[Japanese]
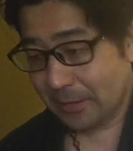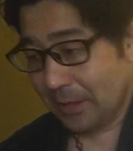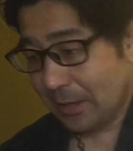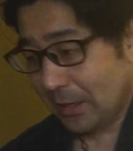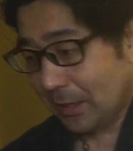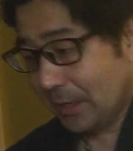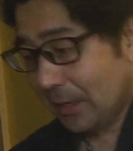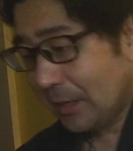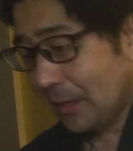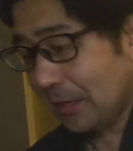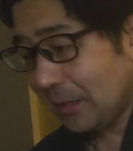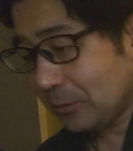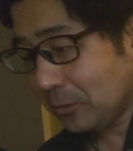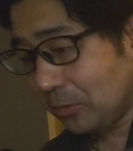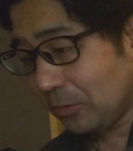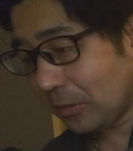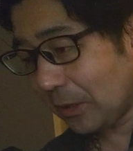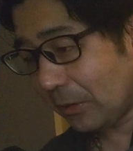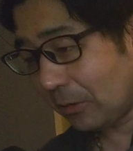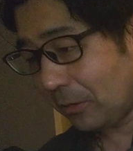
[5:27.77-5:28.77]
いやー、
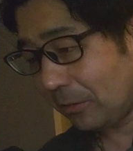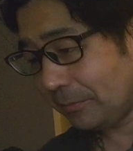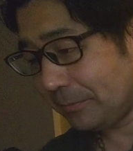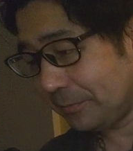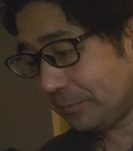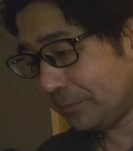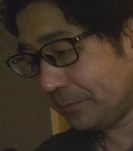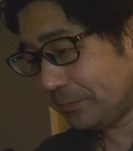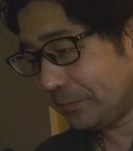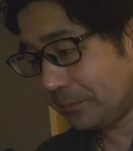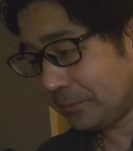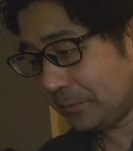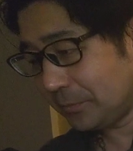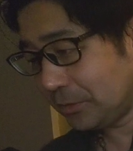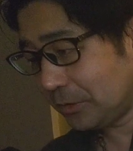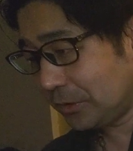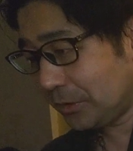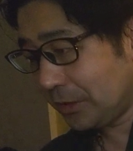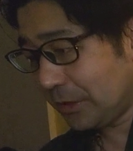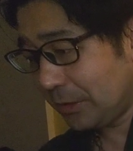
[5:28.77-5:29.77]
どうだろう。
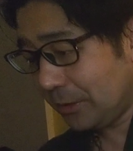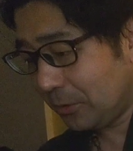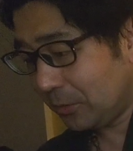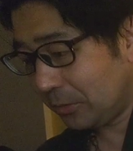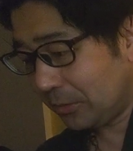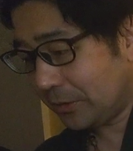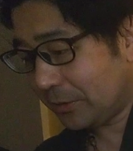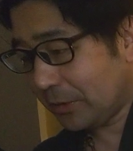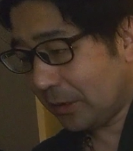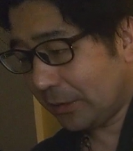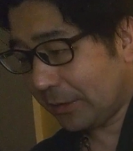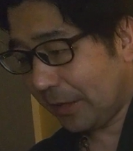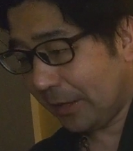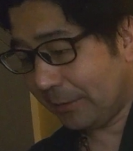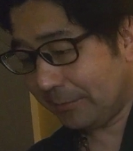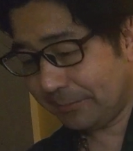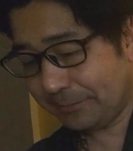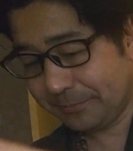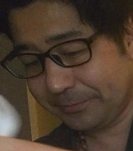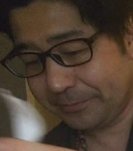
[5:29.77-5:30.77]
チキンどうですかね。